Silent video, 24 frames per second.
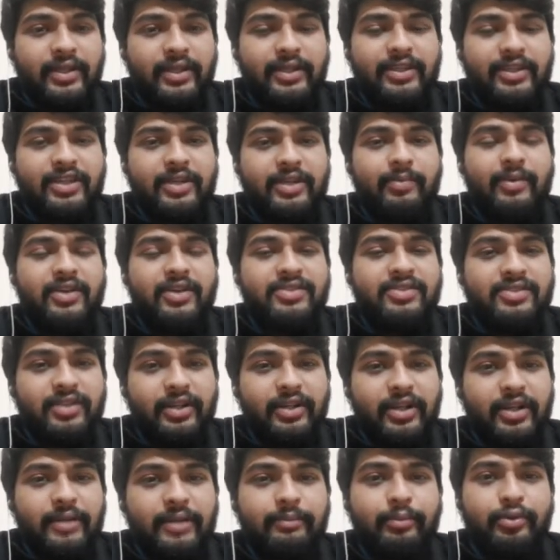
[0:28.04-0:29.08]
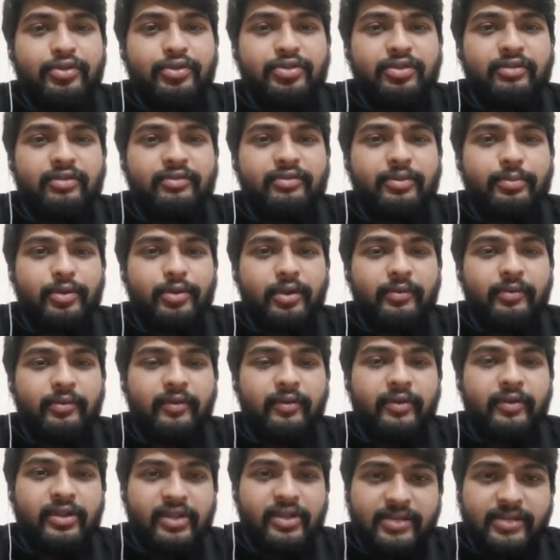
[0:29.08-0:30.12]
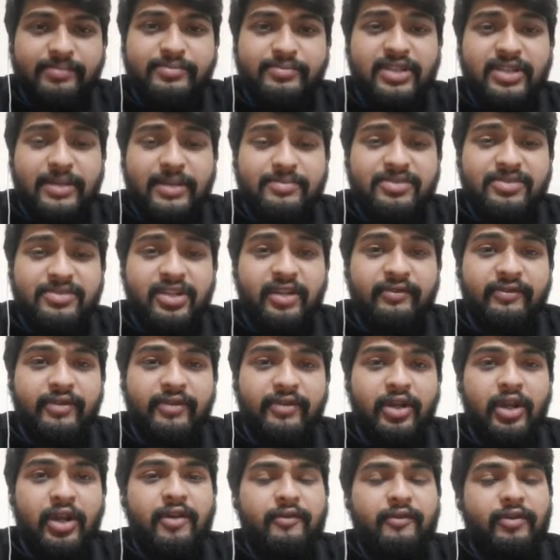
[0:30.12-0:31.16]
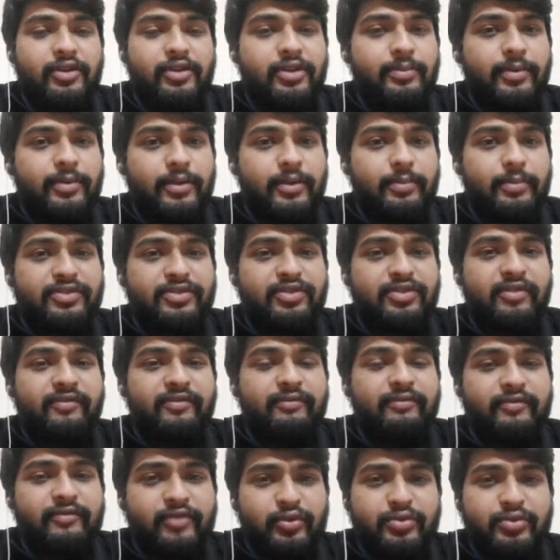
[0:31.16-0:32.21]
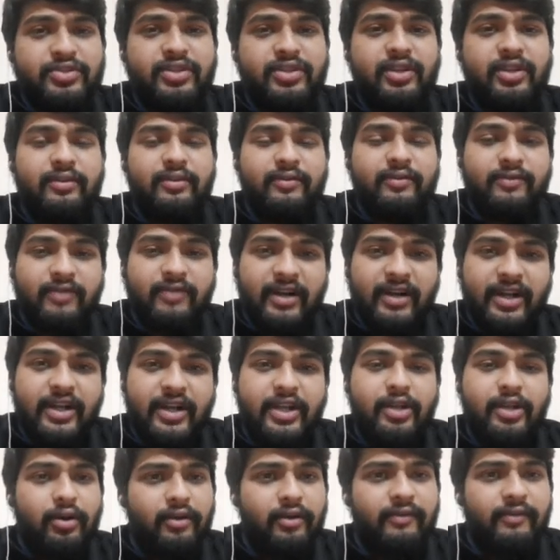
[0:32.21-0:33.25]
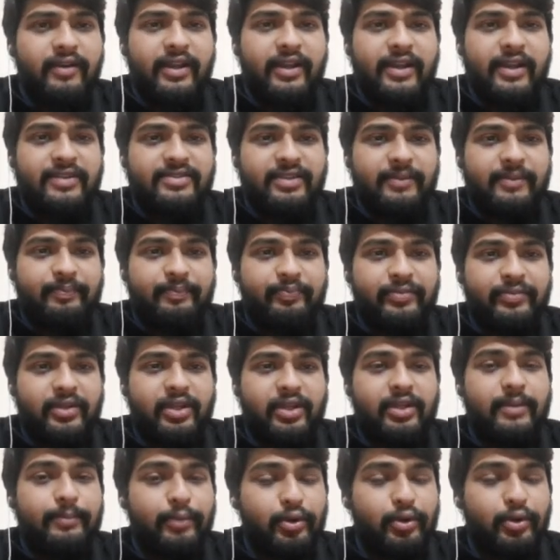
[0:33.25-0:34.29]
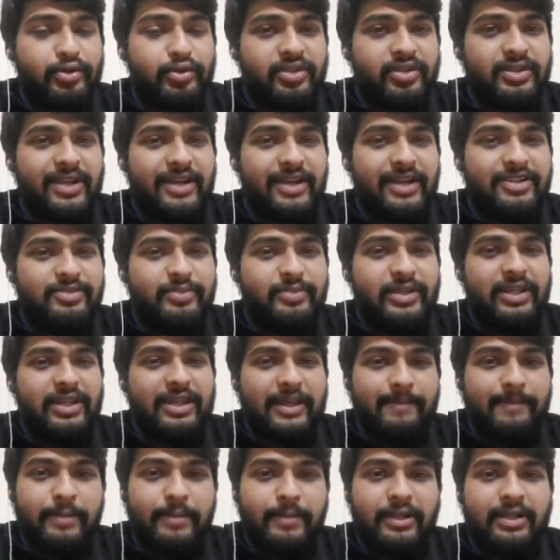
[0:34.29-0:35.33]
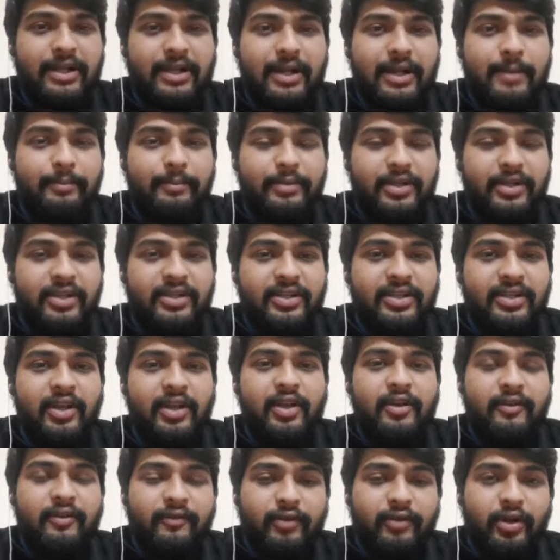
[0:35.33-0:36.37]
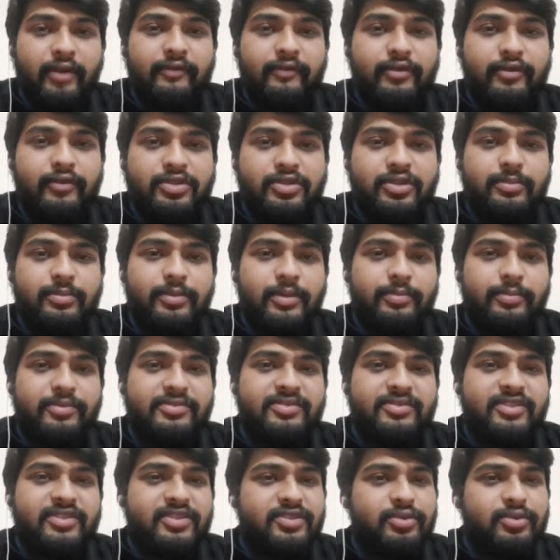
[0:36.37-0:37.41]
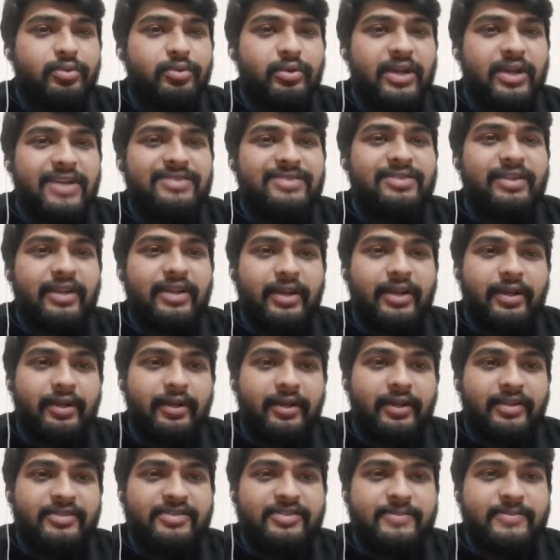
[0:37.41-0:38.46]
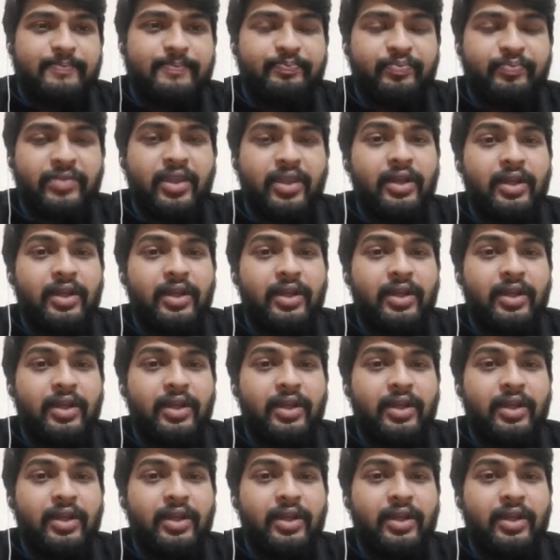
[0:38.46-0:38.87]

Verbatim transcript: They keep a certain portion of the profit with them themselves for the purpose of future funding or financing. The portion that is being kept by the company for future purpose is known as retained earnings.